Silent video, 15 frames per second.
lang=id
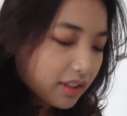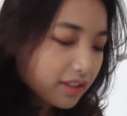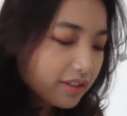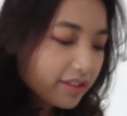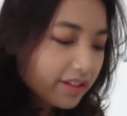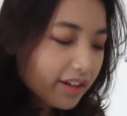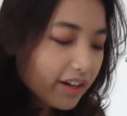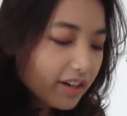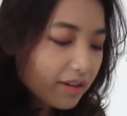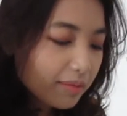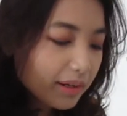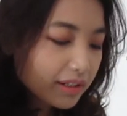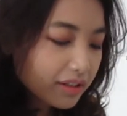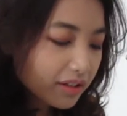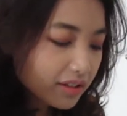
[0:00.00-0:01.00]
jadi ada
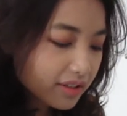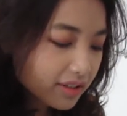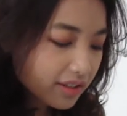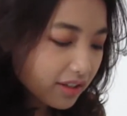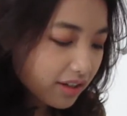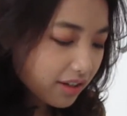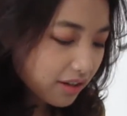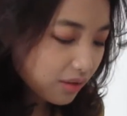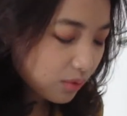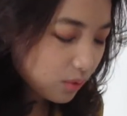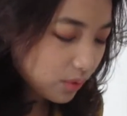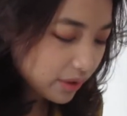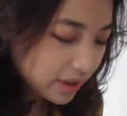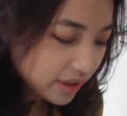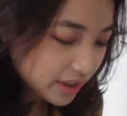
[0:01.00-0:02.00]
banyak sih ya yang
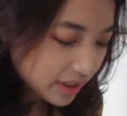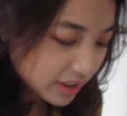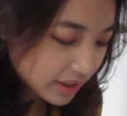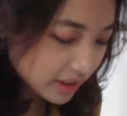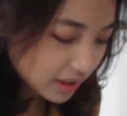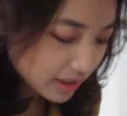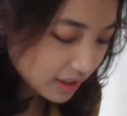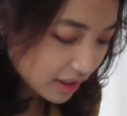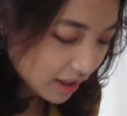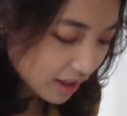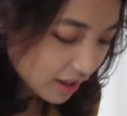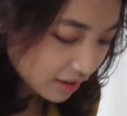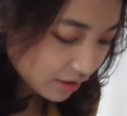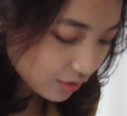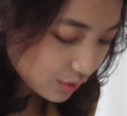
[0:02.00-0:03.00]
gue
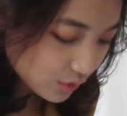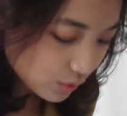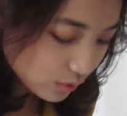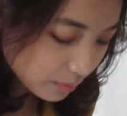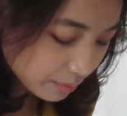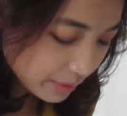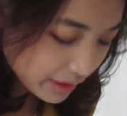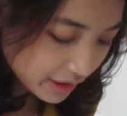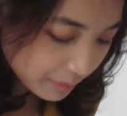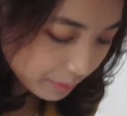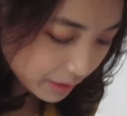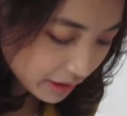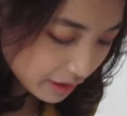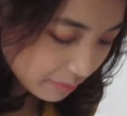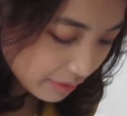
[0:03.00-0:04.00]
lihat terus gue
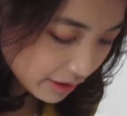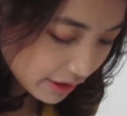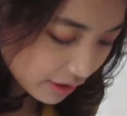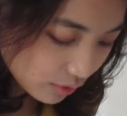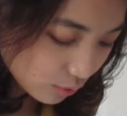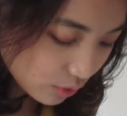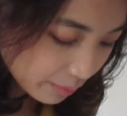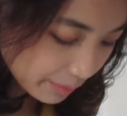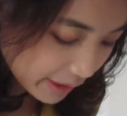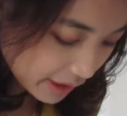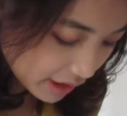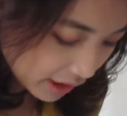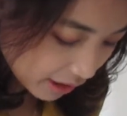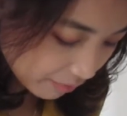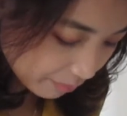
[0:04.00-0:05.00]
pilih-pilih mana yang gue
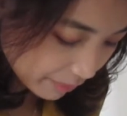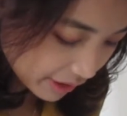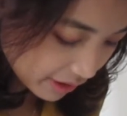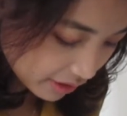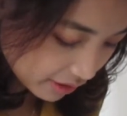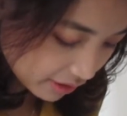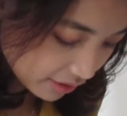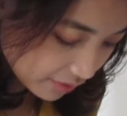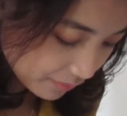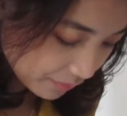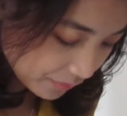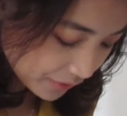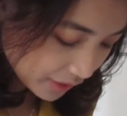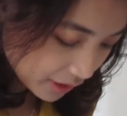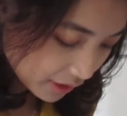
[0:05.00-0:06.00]
pingin ambil
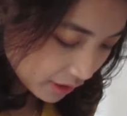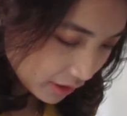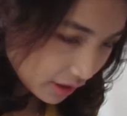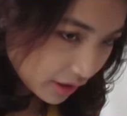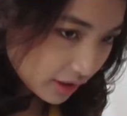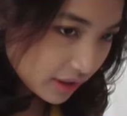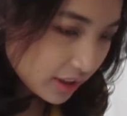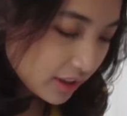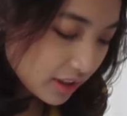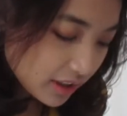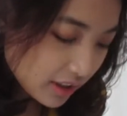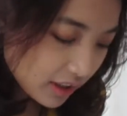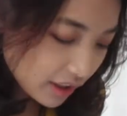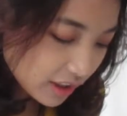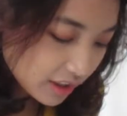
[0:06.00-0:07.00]

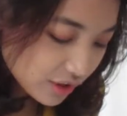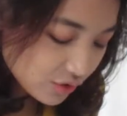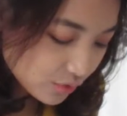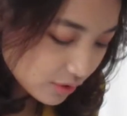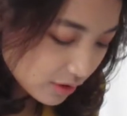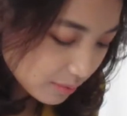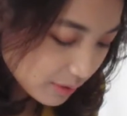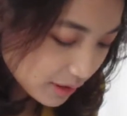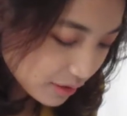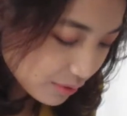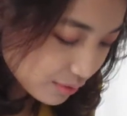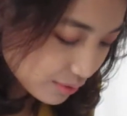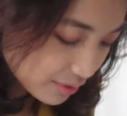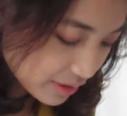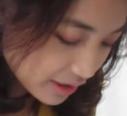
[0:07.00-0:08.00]
yang ini juga
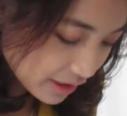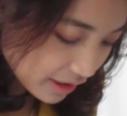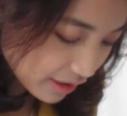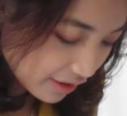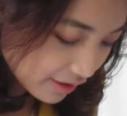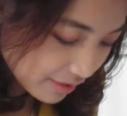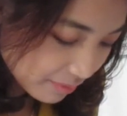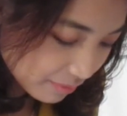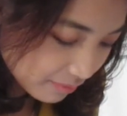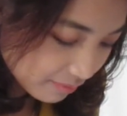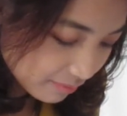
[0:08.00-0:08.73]
bagus sih ada